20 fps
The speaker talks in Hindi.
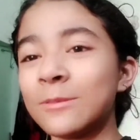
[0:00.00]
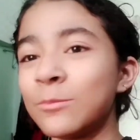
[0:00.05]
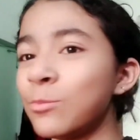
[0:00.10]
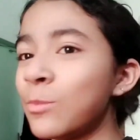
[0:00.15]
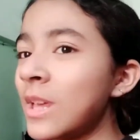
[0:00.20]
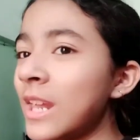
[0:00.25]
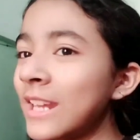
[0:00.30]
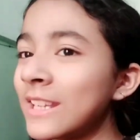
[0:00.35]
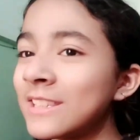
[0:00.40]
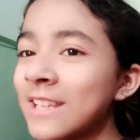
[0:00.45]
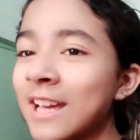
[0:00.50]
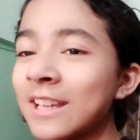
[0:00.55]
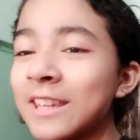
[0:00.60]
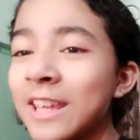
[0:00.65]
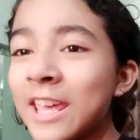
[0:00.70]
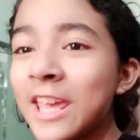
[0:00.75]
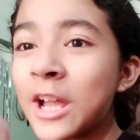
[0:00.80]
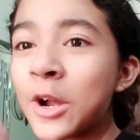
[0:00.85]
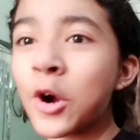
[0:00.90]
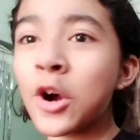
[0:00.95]
मेरे
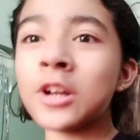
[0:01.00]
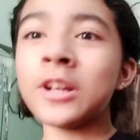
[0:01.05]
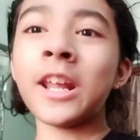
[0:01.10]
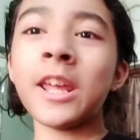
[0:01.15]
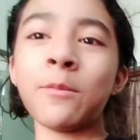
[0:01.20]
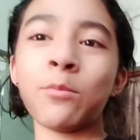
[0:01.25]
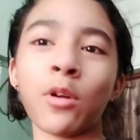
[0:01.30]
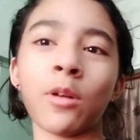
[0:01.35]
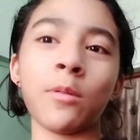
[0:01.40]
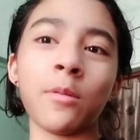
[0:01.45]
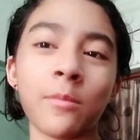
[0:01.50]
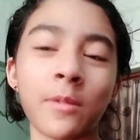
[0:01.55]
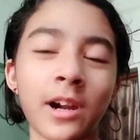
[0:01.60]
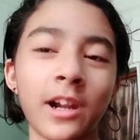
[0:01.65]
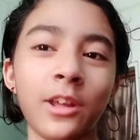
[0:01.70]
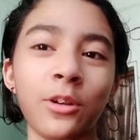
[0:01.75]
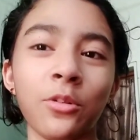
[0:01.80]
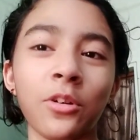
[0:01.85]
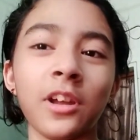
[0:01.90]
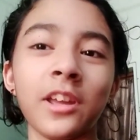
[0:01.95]
साथ एक और नई प्रॉब्लम
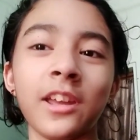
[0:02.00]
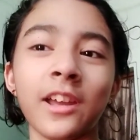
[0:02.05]
खड़ी हो गई